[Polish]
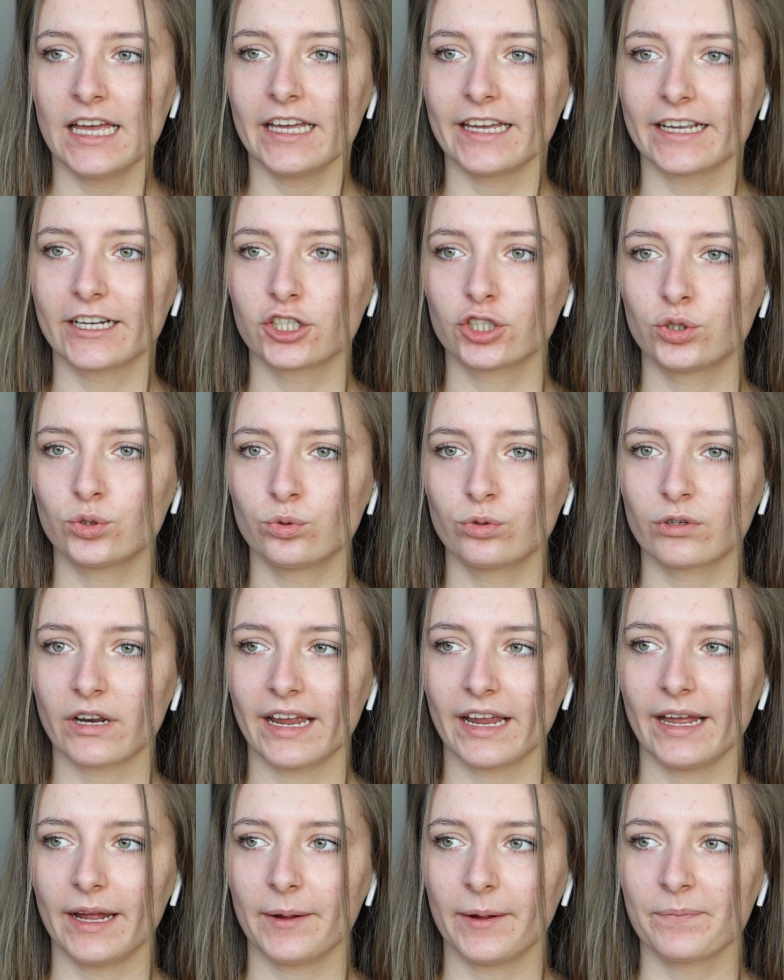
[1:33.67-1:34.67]
e,
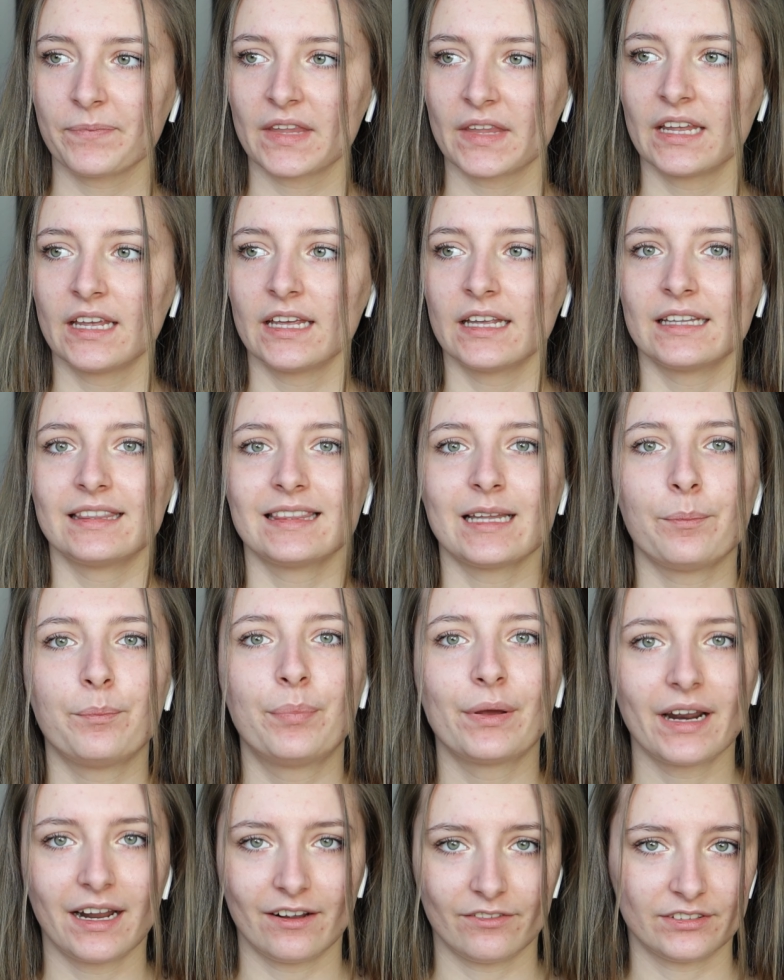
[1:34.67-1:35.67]
które
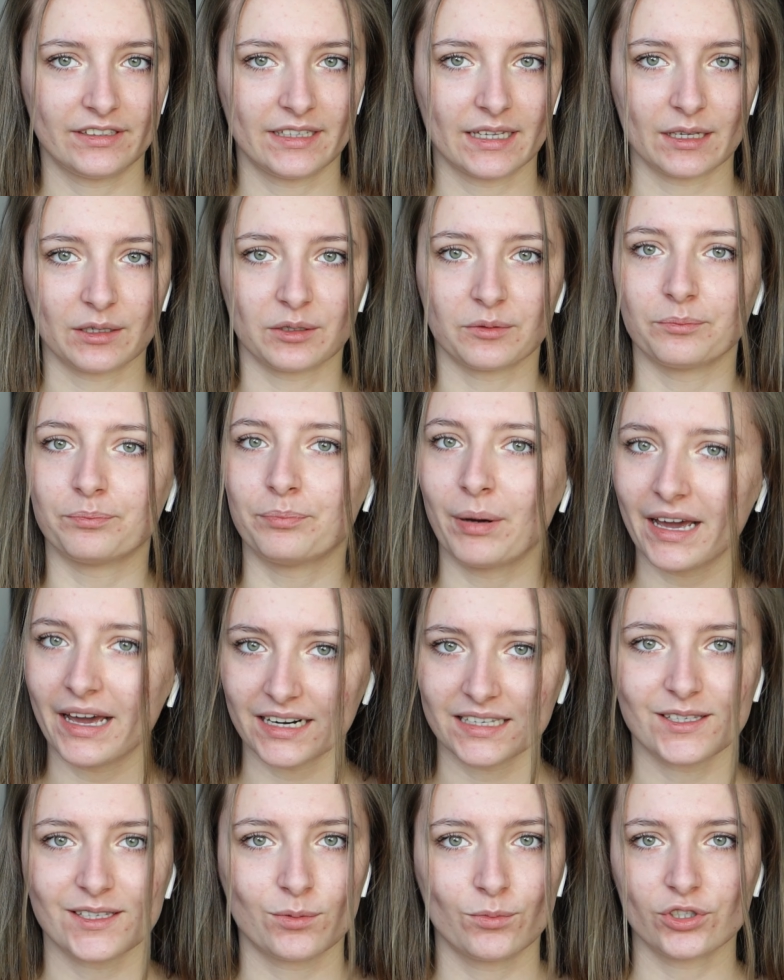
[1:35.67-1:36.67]
naprawdę
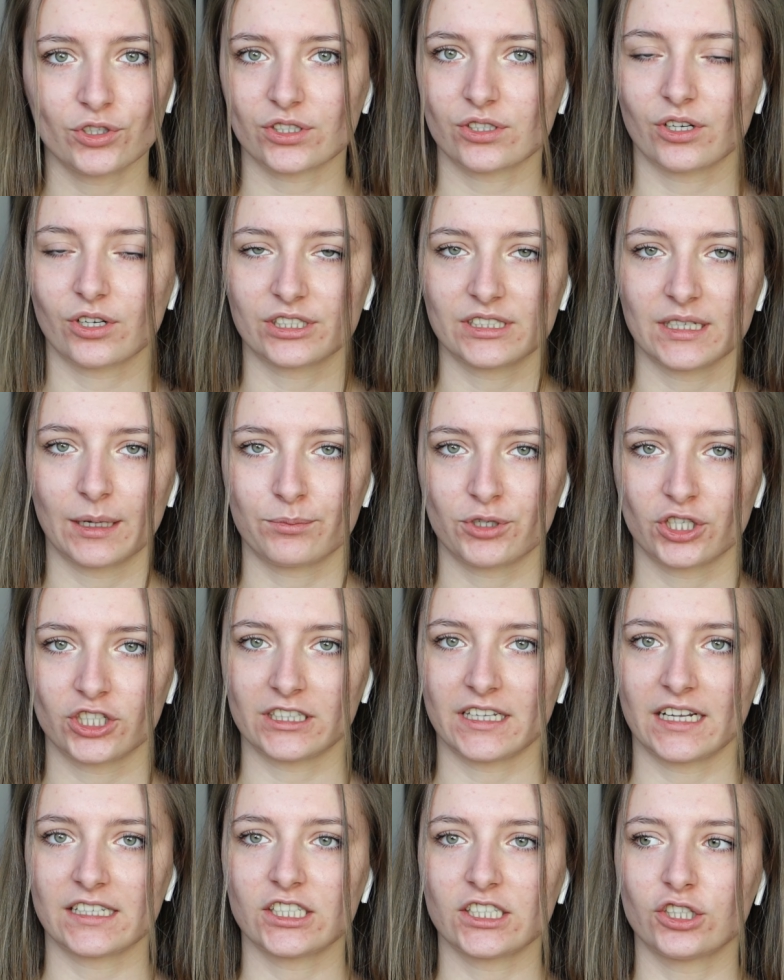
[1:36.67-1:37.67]
bardzo mocno chciałam
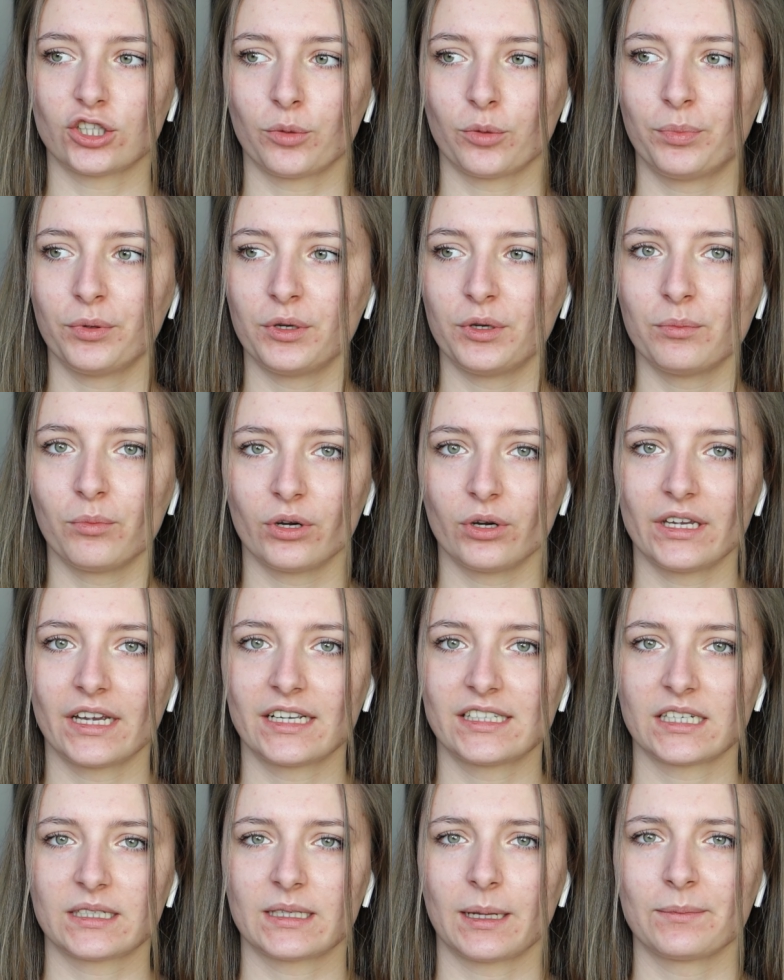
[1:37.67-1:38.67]
przeczytać i to były moje
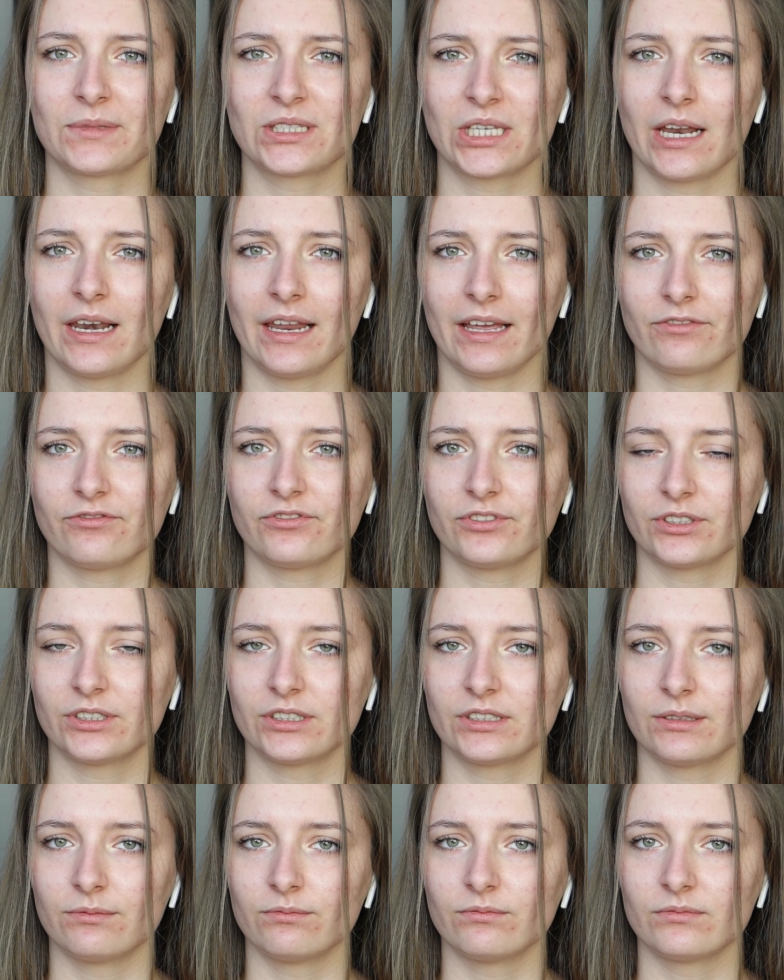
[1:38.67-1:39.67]
gdzieś tam cele
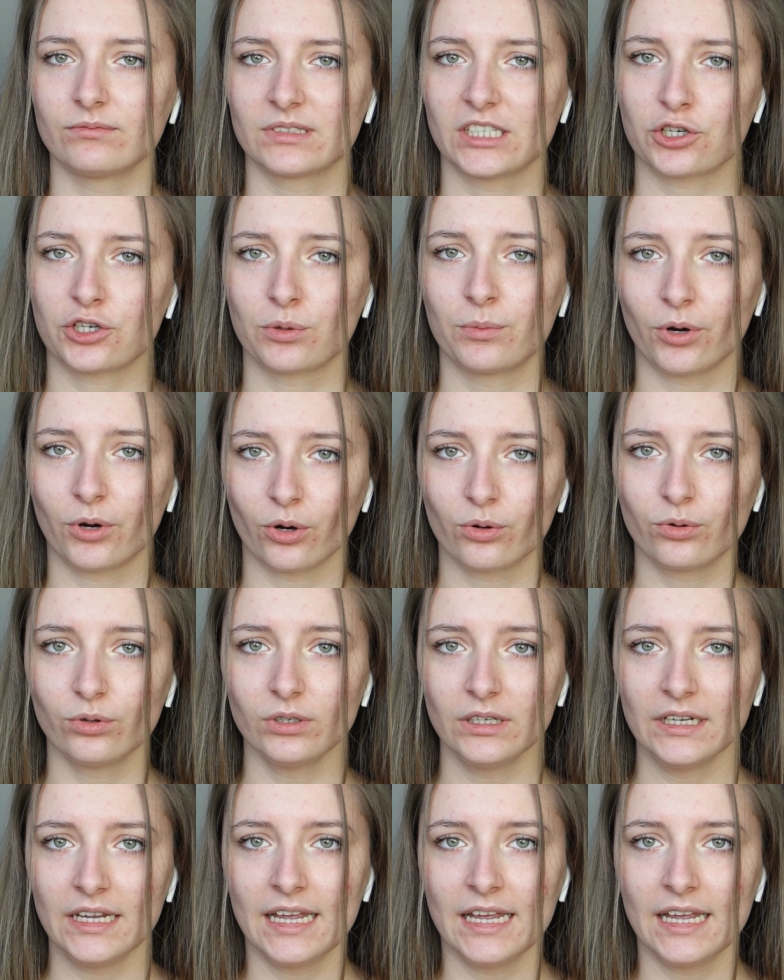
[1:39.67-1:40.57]
w tym zeszłym roku.